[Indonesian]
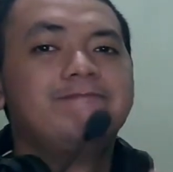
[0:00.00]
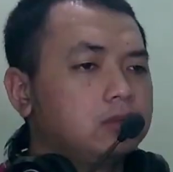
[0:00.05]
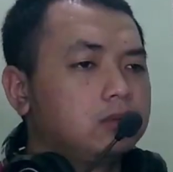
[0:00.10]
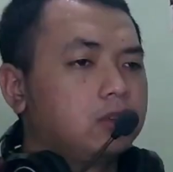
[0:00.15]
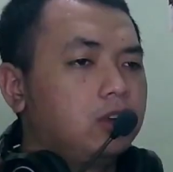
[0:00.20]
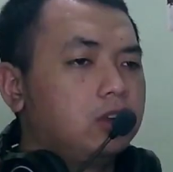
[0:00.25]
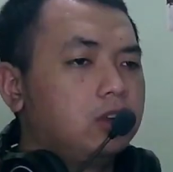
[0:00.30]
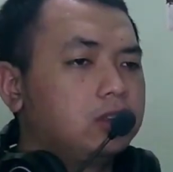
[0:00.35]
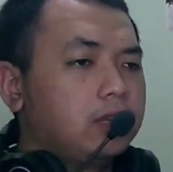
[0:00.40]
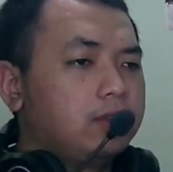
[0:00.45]

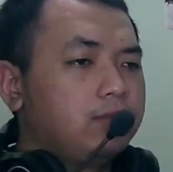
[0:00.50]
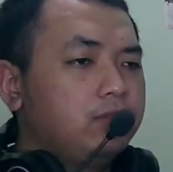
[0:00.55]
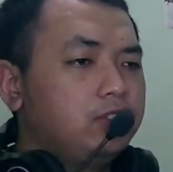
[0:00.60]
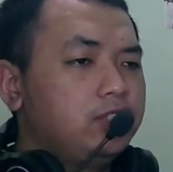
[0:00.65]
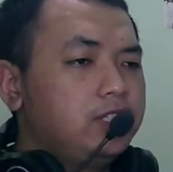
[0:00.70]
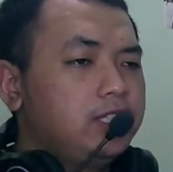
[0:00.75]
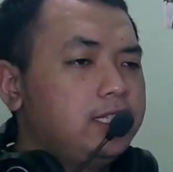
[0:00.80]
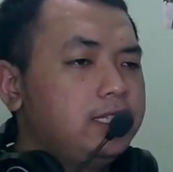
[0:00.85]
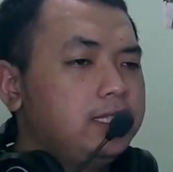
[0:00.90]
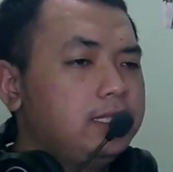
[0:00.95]
Kota
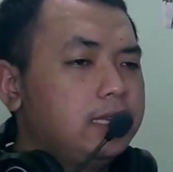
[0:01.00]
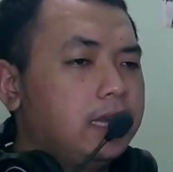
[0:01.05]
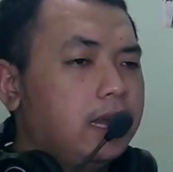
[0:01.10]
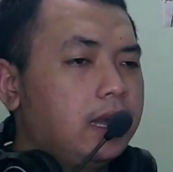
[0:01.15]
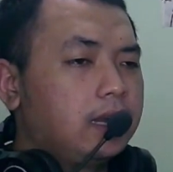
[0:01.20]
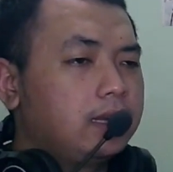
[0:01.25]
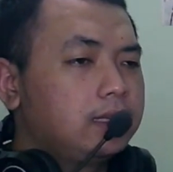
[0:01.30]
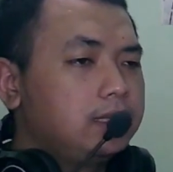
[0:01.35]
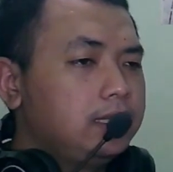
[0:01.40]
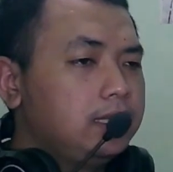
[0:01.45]

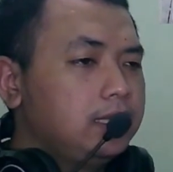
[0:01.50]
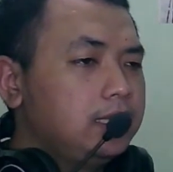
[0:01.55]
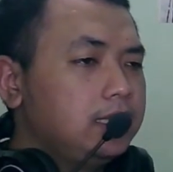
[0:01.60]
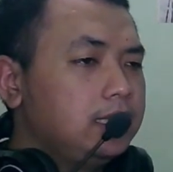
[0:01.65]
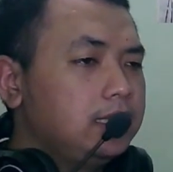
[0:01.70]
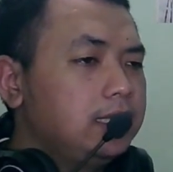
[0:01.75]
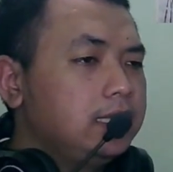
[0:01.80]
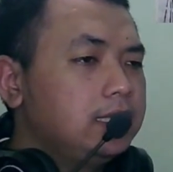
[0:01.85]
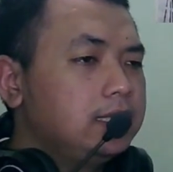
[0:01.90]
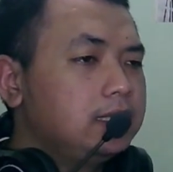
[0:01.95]

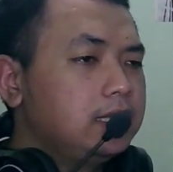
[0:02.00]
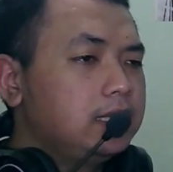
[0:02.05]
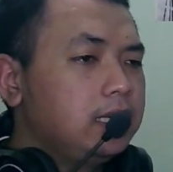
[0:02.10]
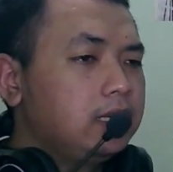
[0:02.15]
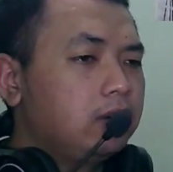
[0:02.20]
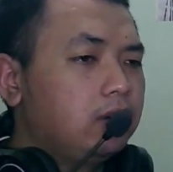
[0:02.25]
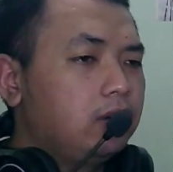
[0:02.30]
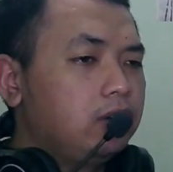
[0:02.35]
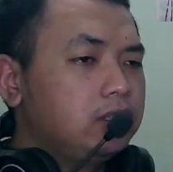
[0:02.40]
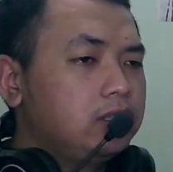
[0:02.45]
Fujijaki, distrik
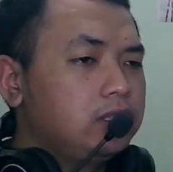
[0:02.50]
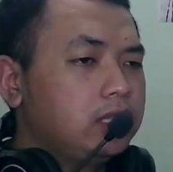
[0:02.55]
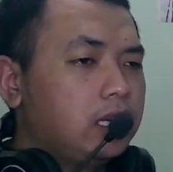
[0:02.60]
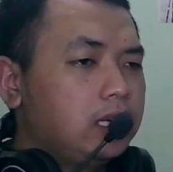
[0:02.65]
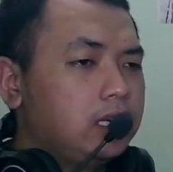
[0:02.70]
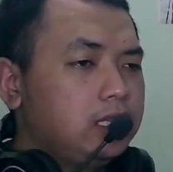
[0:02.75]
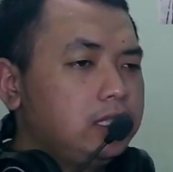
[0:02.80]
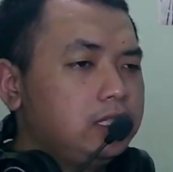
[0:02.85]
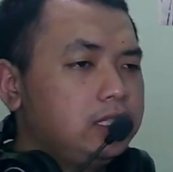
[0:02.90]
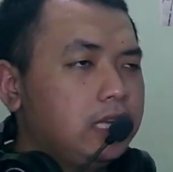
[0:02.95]

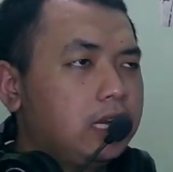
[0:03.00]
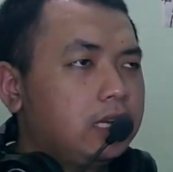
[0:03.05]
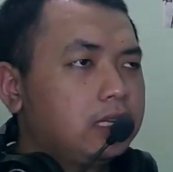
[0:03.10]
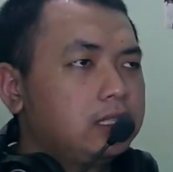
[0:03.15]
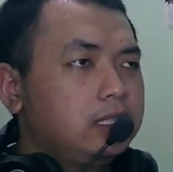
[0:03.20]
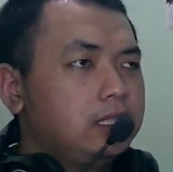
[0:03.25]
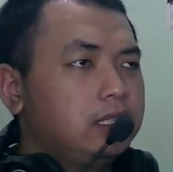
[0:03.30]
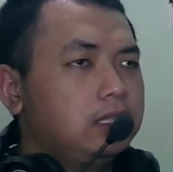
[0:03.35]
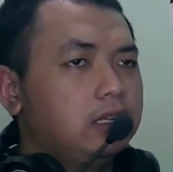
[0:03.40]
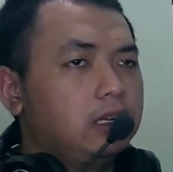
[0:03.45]

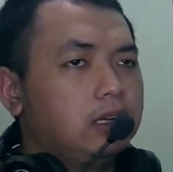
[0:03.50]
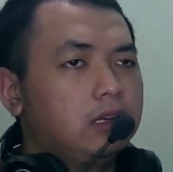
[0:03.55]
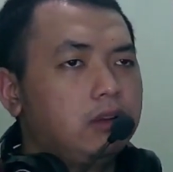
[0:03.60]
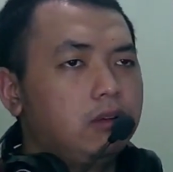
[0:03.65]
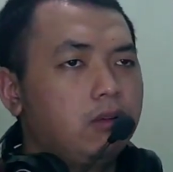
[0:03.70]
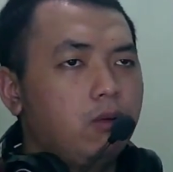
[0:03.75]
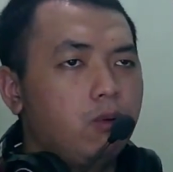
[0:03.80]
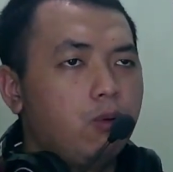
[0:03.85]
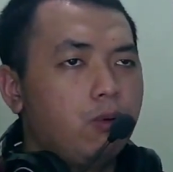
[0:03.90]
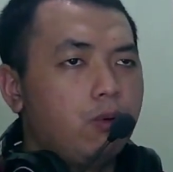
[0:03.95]
Ochanijaki
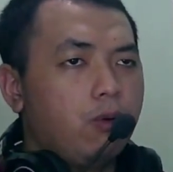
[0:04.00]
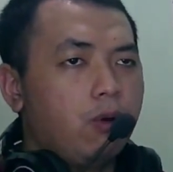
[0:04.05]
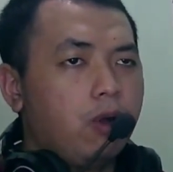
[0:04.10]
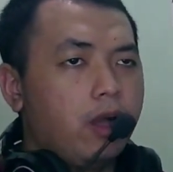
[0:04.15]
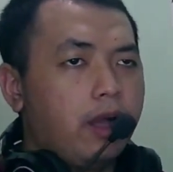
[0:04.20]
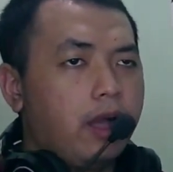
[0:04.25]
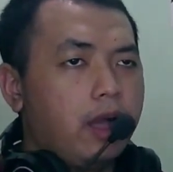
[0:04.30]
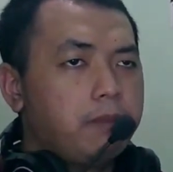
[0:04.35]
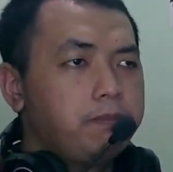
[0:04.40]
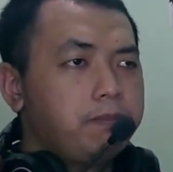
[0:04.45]
Oh,
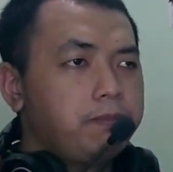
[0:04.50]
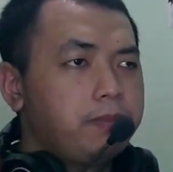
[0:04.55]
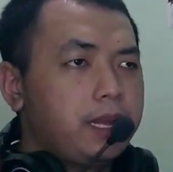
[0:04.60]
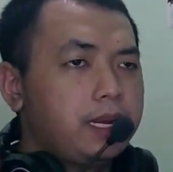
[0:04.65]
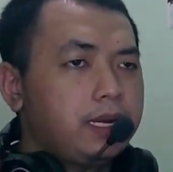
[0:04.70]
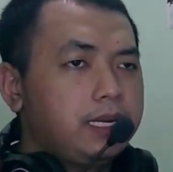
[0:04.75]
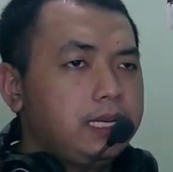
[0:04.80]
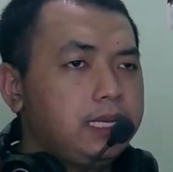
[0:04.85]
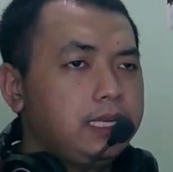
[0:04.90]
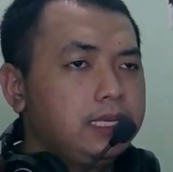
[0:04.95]
apa
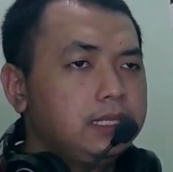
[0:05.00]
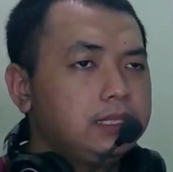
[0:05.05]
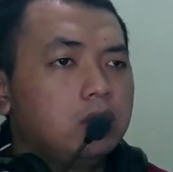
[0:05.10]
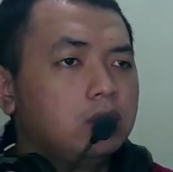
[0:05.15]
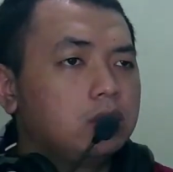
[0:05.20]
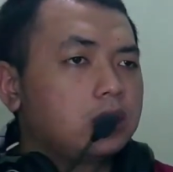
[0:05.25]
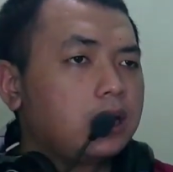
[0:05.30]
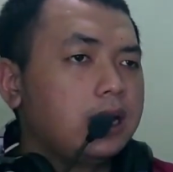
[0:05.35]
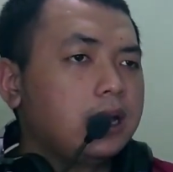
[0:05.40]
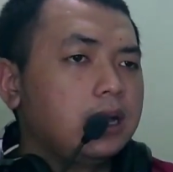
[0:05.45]
nih?
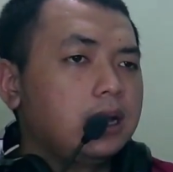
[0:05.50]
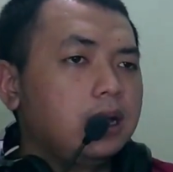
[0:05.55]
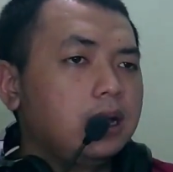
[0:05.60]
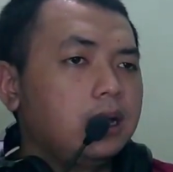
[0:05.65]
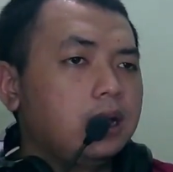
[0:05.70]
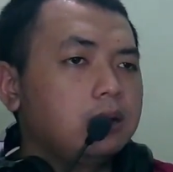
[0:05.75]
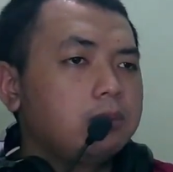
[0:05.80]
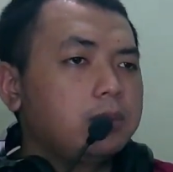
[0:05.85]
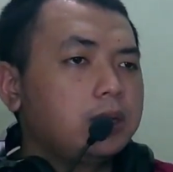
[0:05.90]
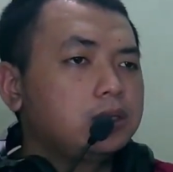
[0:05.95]

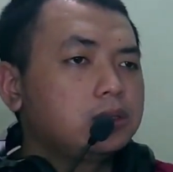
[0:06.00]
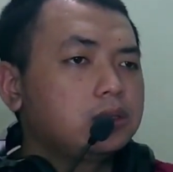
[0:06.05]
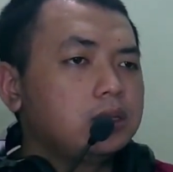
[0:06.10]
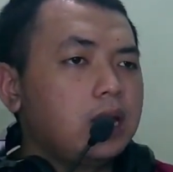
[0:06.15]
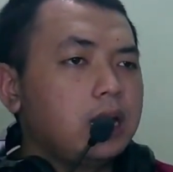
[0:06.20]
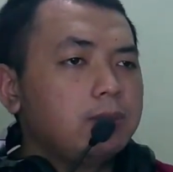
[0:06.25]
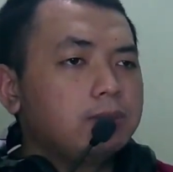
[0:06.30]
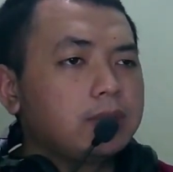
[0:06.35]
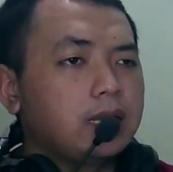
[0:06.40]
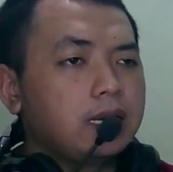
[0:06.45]
Kayak masuk ke
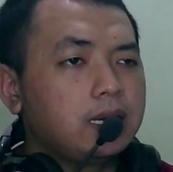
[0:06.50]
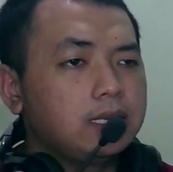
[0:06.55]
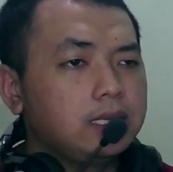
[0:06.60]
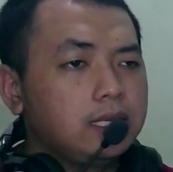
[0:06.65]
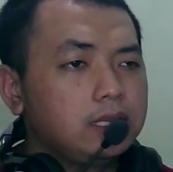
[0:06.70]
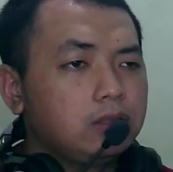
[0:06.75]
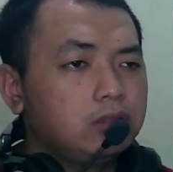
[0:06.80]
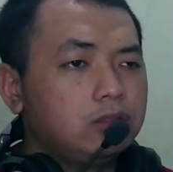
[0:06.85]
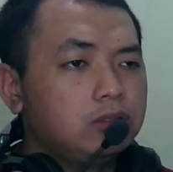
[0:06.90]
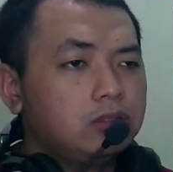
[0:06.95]
dalam tanah
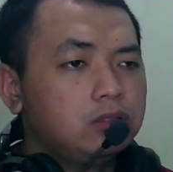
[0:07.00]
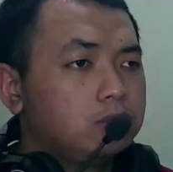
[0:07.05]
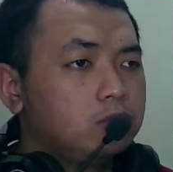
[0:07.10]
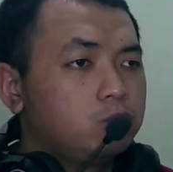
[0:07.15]
gitu?